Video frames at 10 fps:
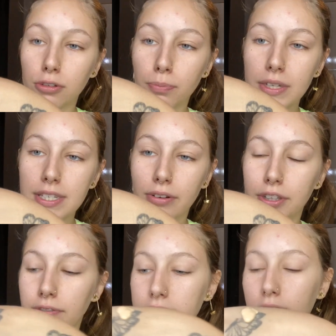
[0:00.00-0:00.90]
no pincel.
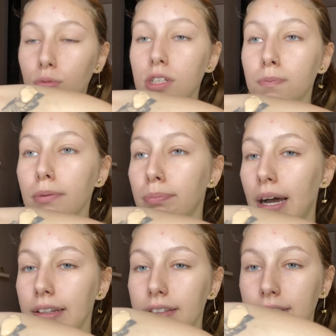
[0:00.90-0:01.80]
Então vai ser duas
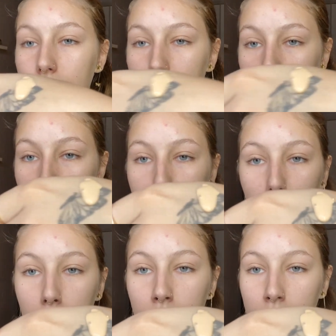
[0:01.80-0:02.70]
pompadas aqui na minha
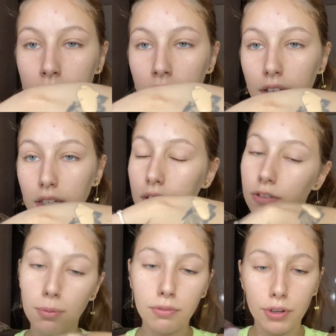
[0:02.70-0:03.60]
mão. E
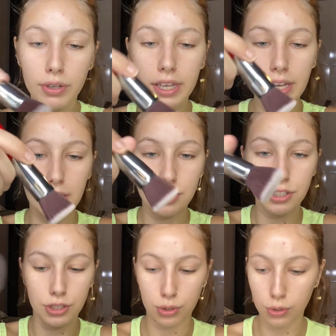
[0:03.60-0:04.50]
vamos ver o que rende
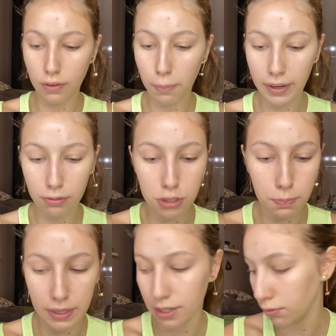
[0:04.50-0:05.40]
disso. Eu vou pegar um
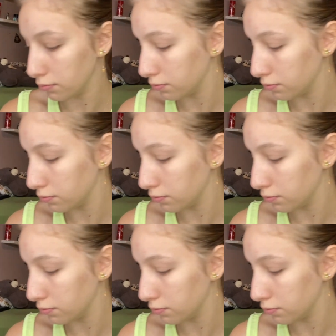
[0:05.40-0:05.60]
espelho.